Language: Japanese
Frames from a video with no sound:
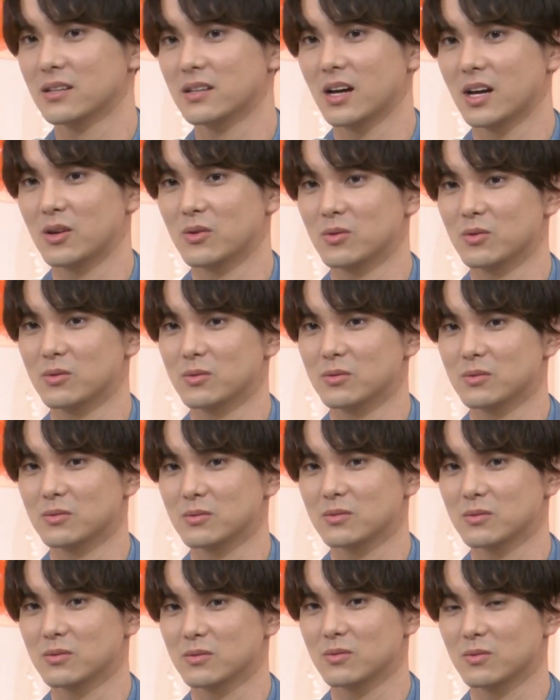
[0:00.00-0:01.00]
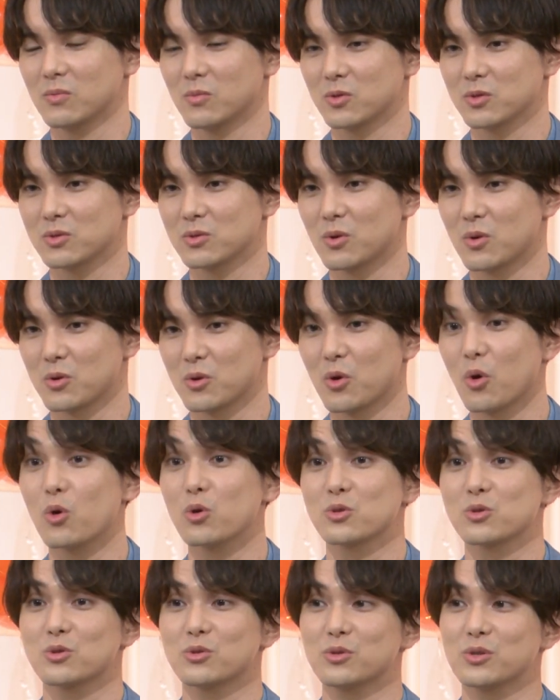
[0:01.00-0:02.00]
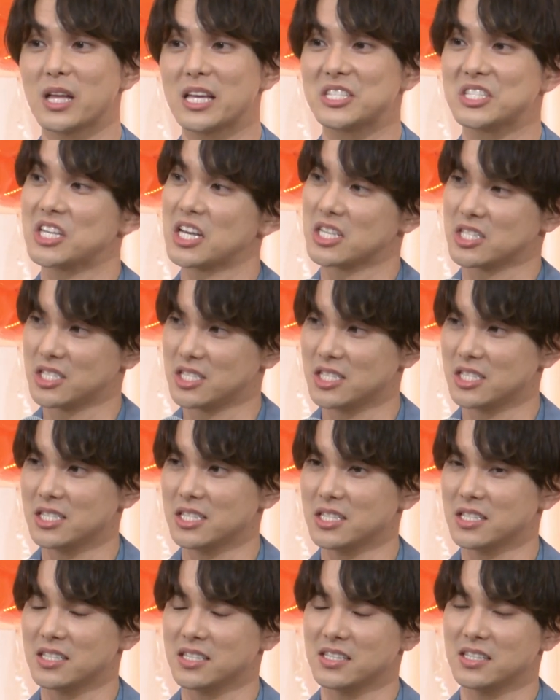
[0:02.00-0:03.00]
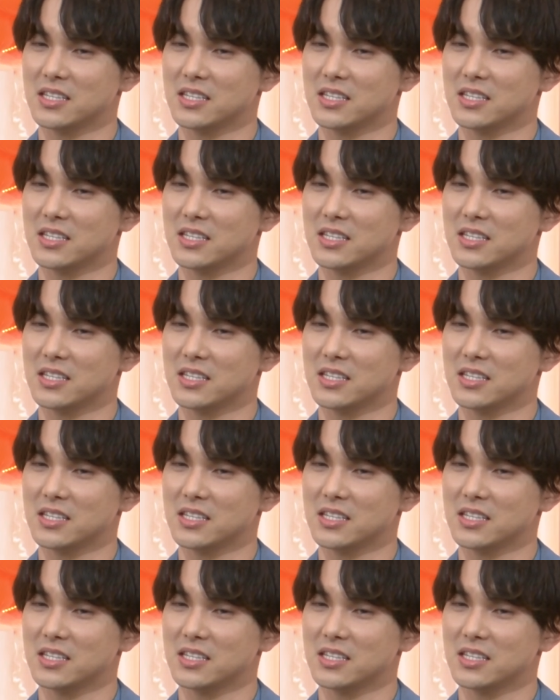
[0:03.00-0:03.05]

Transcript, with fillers: あのー、もうすごく恐縮でしたし、